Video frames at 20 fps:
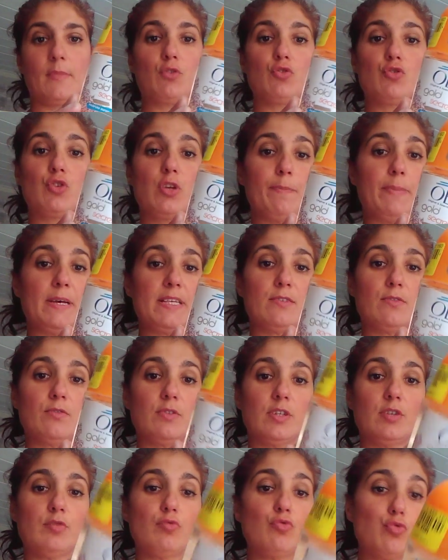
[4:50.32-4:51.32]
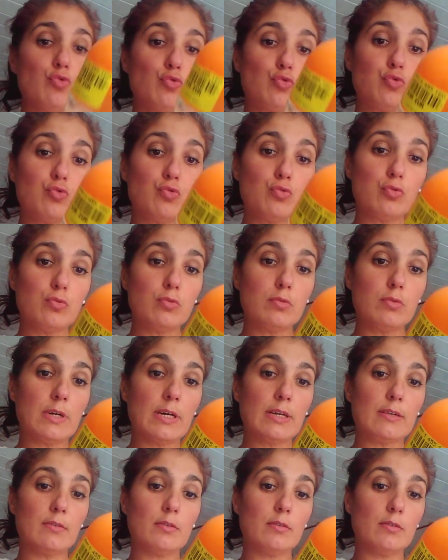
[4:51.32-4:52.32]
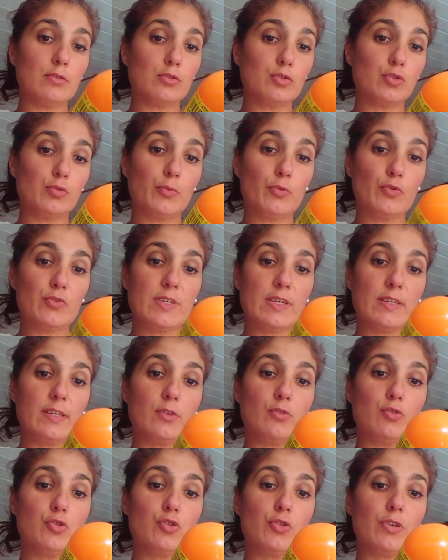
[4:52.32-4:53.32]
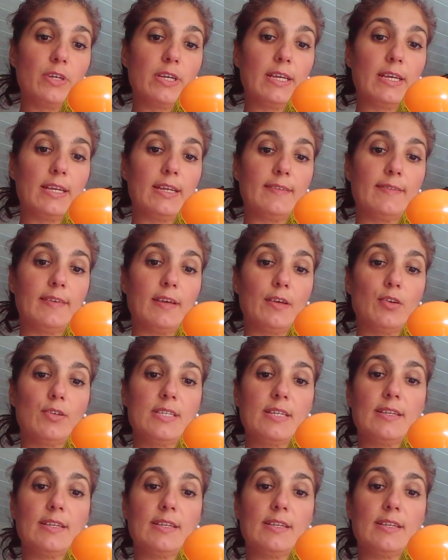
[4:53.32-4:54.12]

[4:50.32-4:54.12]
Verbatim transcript: Je n'ai pas senti du tout. Alors, je pense qu'il y a des cochonneries à l'intérieur.